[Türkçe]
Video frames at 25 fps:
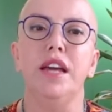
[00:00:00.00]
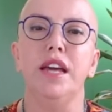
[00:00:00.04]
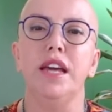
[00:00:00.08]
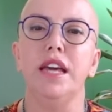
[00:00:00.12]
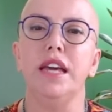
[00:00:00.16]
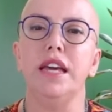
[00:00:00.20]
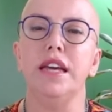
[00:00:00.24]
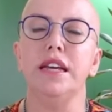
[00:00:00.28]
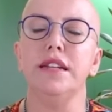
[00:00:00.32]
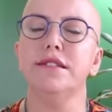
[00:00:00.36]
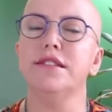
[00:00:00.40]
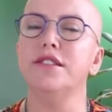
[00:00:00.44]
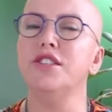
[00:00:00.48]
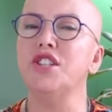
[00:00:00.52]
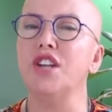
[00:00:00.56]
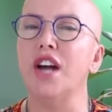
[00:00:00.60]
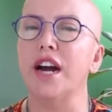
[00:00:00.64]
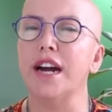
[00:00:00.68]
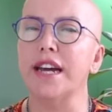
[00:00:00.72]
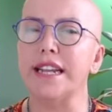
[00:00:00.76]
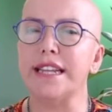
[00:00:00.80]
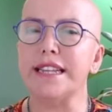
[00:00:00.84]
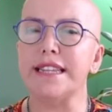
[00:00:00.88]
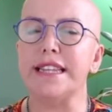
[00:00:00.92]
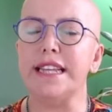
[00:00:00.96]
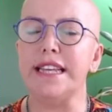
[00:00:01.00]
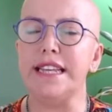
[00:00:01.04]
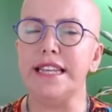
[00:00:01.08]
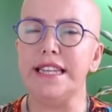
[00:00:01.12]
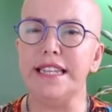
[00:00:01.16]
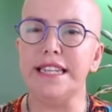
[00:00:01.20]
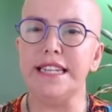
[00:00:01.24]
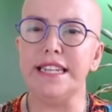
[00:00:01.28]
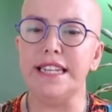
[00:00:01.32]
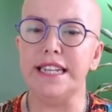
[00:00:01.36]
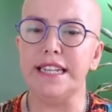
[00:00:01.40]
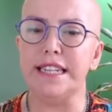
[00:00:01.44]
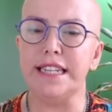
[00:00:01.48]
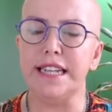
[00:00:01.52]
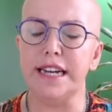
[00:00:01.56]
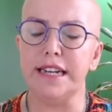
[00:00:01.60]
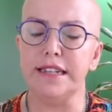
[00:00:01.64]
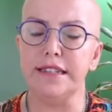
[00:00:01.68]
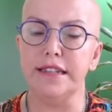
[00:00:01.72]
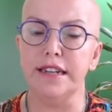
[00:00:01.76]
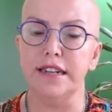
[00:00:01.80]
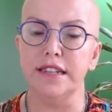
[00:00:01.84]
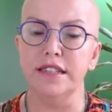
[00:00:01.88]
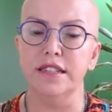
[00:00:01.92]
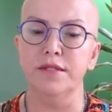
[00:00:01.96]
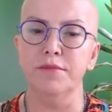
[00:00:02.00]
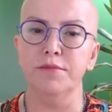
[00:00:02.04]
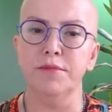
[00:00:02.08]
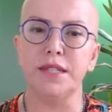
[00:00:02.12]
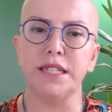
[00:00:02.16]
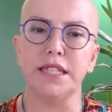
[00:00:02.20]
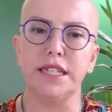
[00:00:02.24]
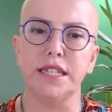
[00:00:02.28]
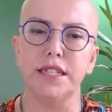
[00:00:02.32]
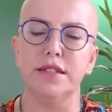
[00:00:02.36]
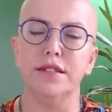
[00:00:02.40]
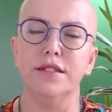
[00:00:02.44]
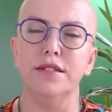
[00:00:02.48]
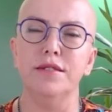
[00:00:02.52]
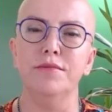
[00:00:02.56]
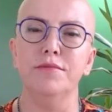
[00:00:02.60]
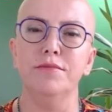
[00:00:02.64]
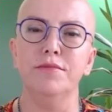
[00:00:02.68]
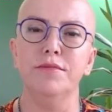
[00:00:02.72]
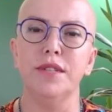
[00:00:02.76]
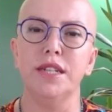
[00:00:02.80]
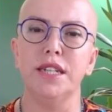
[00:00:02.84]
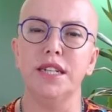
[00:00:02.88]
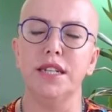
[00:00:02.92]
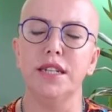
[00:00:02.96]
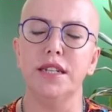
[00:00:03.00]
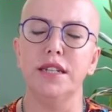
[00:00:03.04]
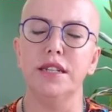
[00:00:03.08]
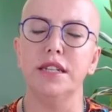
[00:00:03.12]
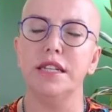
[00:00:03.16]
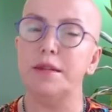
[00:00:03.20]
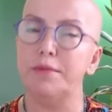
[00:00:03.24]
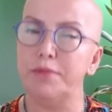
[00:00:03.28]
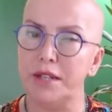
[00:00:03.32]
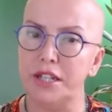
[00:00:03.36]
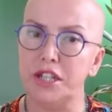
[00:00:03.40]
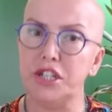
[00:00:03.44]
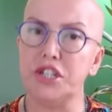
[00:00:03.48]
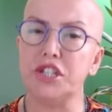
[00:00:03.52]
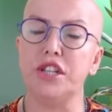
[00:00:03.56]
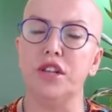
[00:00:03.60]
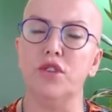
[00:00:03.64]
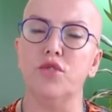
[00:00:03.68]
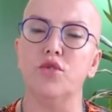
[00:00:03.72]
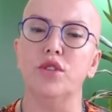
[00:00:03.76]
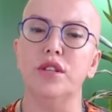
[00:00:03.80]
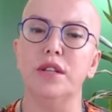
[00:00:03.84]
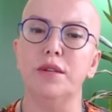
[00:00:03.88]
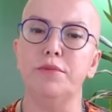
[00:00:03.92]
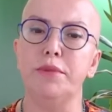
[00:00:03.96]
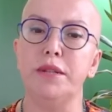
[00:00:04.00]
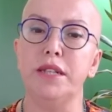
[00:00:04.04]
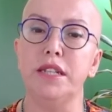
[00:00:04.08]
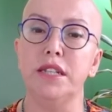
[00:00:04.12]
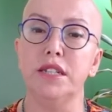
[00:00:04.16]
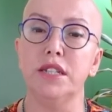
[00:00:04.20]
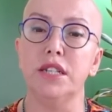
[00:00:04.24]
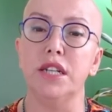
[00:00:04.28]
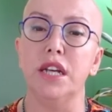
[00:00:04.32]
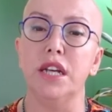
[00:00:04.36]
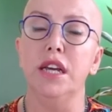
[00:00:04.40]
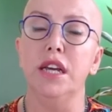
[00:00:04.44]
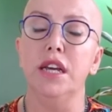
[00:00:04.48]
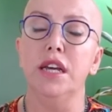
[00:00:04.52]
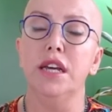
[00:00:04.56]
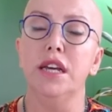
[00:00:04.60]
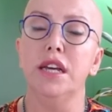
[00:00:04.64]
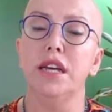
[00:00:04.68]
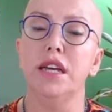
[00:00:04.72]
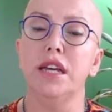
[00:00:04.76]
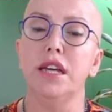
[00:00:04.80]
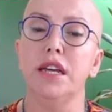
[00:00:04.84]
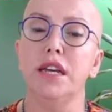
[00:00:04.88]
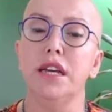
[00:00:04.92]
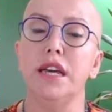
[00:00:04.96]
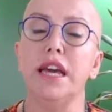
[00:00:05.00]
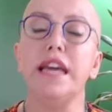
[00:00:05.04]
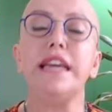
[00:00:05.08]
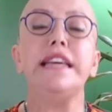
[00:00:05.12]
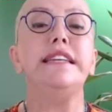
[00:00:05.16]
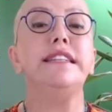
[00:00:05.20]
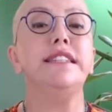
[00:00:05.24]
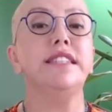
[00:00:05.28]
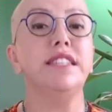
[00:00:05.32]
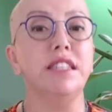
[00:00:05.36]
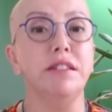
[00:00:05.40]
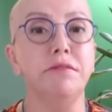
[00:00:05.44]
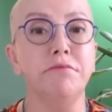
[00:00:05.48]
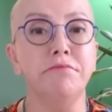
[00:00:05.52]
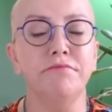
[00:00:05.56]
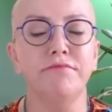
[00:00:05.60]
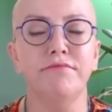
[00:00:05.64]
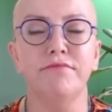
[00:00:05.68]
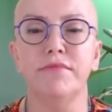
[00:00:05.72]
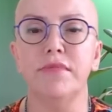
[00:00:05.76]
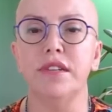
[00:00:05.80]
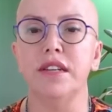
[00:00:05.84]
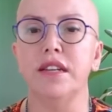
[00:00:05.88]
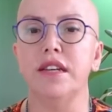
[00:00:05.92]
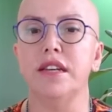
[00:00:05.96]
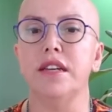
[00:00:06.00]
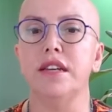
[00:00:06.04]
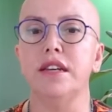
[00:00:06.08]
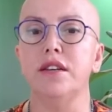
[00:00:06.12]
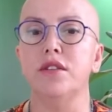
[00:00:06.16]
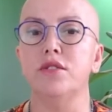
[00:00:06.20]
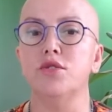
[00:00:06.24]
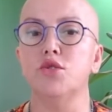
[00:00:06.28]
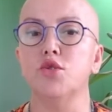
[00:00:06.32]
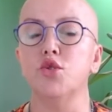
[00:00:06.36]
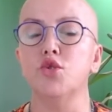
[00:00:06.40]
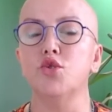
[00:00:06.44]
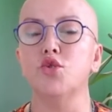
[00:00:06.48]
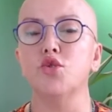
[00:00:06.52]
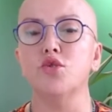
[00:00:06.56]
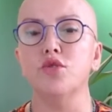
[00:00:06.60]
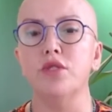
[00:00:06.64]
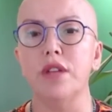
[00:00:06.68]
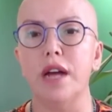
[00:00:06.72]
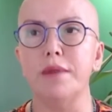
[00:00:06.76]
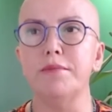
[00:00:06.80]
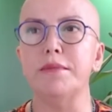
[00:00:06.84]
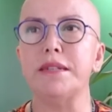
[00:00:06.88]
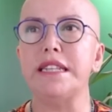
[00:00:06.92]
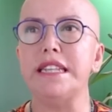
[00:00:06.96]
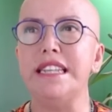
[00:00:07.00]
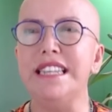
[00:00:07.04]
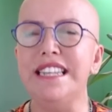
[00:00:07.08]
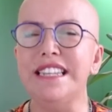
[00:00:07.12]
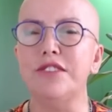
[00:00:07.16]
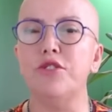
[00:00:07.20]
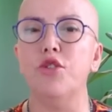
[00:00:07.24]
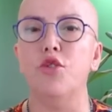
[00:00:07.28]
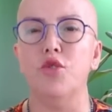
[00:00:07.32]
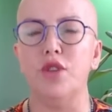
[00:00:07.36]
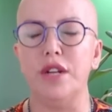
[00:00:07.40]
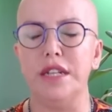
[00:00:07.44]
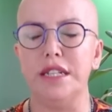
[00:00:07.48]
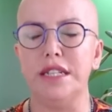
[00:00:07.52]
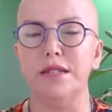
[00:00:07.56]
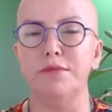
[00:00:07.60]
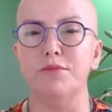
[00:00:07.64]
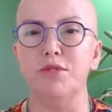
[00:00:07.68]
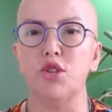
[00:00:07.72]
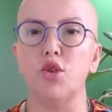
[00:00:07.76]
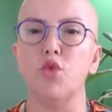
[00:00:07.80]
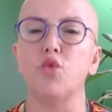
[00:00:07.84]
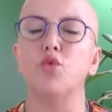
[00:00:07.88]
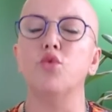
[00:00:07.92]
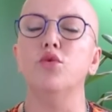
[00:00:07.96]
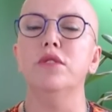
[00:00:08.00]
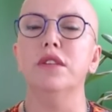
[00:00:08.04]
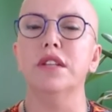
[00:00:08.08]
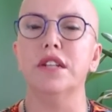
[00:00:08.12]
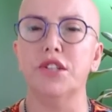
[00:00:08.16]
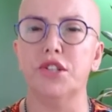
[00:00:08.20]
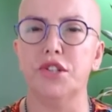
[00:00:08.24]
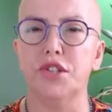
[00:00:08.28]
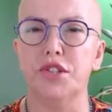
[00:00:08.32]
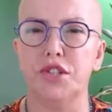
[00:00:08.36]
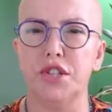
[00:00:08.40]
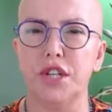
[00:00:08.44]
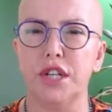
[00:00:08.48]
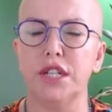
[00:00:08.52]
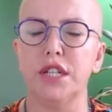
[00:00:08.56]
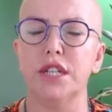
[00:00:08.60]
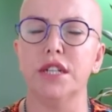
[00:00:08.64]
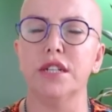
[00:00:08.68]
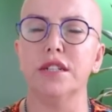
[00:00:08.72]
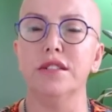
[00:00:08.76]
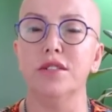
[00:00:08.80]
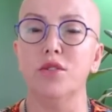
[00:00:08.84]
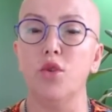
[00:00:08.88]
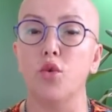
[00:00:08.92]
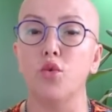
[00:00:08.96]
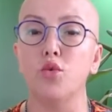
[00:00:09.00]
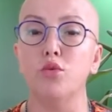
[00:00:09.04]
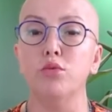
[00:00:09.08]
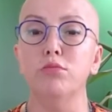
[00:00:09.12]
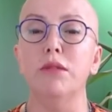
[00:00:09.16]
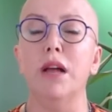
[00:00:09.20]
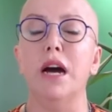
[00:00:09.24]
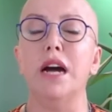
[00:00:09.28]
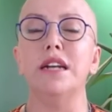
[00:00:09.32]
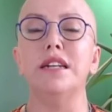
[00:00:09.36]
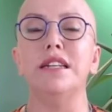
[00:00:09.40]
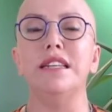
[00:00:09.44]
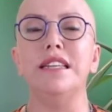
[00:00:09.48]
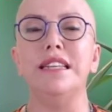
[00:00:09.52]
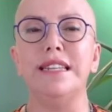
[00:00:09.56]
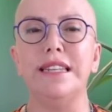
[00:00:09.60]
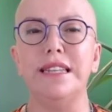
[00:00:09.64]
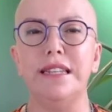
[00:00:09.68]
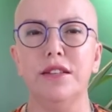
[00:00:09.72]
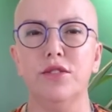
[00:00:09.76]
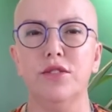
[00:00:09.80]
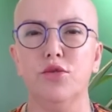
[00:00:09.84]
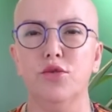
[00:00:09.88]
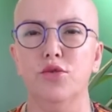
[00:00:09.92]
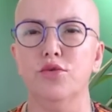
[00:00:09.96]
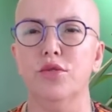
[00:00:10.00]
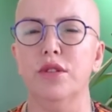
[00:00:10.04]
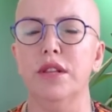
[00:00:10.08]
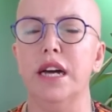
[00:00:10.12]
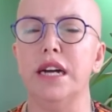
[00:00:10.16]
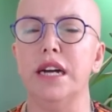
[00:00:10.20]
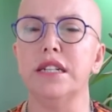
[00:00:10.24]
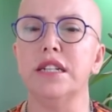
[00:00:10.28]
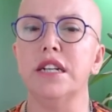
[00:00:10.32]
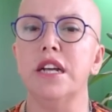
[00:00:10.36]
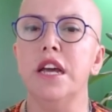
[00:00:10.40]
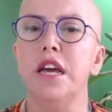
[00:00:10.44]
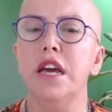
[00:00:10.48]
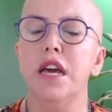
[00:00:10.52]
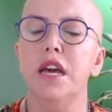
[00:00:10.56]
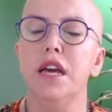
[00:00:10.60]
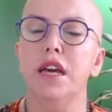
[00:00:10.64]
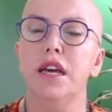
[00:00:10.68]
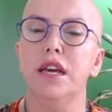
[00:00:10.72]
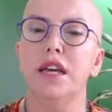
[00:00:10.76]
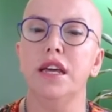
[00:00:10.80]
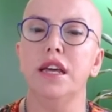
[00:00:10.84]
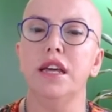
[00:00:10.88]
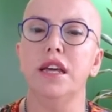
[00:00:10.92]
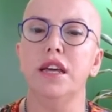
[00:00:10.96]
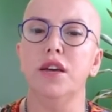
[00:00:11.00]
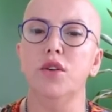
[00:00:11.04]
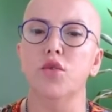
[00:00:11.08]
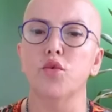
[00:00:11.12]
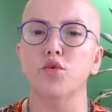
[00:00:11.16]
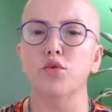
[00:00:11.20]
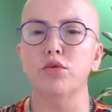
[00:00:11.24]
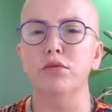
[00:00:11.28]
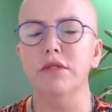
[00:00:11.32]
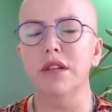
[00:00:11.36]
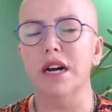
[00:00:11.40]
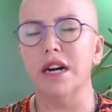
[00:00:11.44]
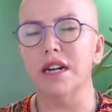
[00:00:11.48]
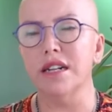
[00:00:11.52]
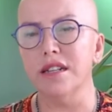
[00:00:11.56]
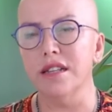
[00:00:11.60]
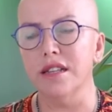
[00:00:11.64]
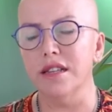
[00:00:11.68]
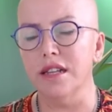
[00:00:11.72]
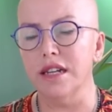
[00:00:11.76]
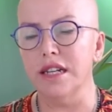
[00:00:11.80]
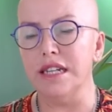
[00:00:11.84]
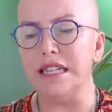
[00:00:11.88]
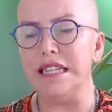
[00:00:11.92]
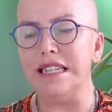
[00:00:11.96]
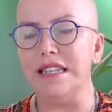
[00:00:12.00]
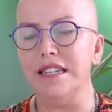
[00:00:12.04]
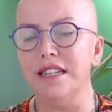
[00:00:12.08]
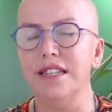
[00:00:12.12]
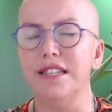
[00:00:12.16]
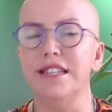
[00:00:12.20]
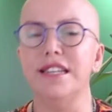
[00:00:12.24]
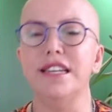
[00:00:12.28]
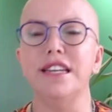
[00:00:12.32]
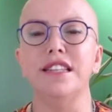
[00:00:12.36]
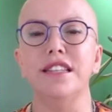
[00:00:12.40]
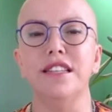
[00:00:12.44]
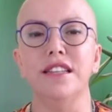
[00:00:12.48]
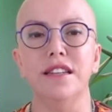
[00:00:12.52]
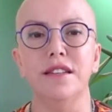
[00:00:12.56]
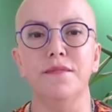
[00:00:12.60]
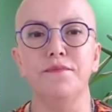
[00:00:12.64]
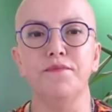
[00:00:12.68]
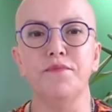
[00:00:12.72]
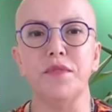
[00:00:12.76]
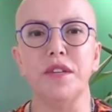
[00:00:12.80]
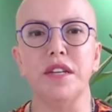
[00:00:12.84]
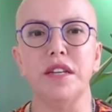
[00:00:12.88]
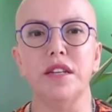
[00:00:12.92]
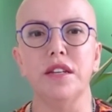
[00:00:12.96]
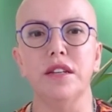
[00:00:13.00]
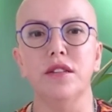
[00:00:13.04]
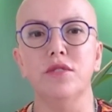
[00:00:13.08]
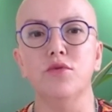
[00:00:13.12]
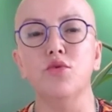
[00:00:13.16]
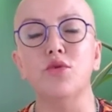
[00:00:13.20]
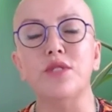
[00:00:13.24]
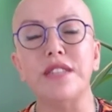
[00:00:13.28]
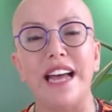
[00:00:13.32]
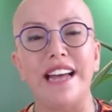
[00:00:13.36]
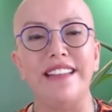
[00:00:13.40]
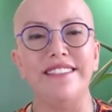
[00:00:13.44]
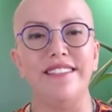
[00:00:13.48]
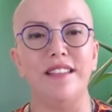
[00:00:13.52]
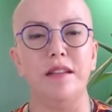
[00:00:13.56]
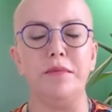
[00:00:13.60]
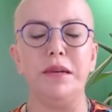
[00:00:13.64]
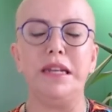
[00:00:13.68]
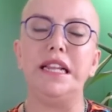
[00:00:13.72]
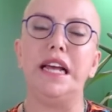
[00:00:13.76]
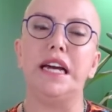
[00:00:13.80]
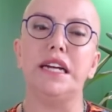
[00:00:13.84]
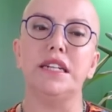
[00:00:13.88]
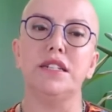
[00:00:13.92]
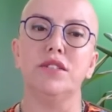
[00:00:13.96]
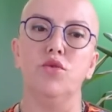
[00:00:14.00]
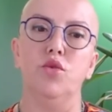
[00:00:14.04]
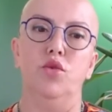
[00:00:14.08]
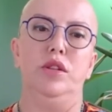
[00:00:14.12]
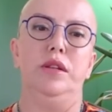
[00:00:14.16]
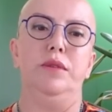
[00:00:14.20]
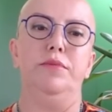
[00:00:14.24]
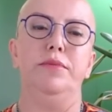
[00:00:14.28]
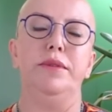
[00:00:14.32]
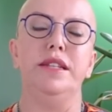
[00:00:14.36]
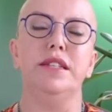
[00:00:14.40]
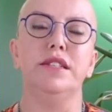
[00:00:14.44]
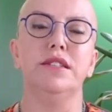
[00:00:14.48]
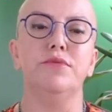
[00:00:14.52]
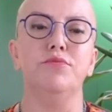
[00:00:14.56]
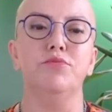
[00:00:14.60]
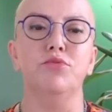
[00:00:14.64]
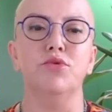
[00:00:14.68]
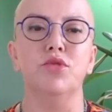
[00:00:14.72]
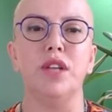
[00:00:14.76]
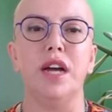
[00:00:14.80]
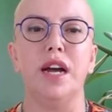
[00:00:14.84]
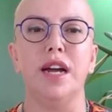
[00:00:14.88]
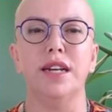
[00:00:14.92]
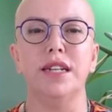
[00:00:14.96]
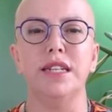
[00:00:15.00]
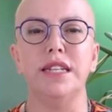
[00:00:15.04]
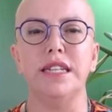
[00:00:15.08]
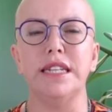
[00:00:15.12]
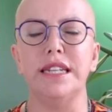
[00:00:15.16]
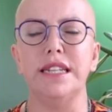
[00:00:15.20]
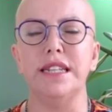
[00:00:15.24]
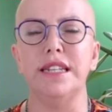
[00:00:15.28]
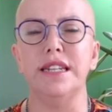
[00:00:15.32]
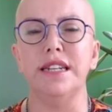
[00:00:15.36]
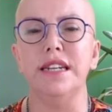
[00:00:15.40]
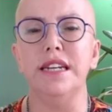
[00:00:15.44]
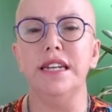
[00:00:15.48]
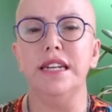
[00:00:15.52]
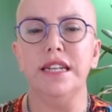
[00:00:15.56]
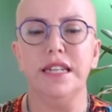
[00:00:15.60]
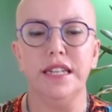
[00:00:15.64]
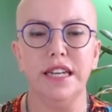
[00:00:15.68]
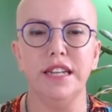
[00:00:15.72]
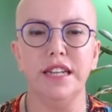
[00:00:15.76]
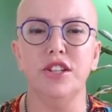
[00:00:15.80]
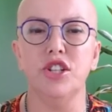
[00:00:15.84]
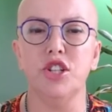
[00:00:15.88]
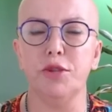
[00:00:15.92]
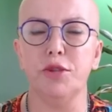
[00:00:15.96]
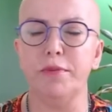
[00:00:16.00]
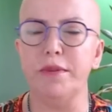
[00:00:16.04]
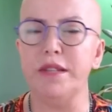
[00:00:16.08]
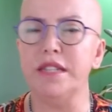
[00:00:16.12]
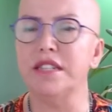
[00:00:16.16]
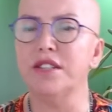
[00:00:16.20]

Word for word: E, ticaretle ilgilenen alım, satım e, gibi işler olabilir. E, eğitim, e, çocuklarımız ilk öğretim, işte okullar açılacak yakında, okullarla ilgili konular, e, okullarla ilgili yeni düzenlemeler olabilir. Bunlarla ilgili gelişmeleri